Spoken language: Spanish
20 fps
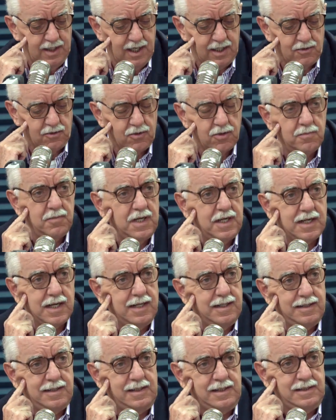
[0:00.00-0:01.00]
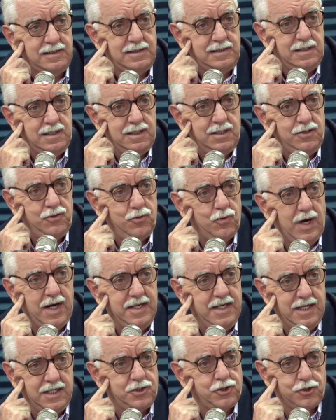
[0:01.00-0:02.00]
económica, no
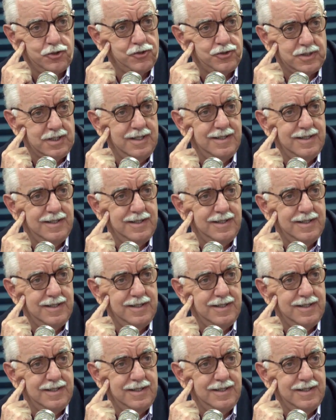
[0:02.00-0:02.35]
hay hechos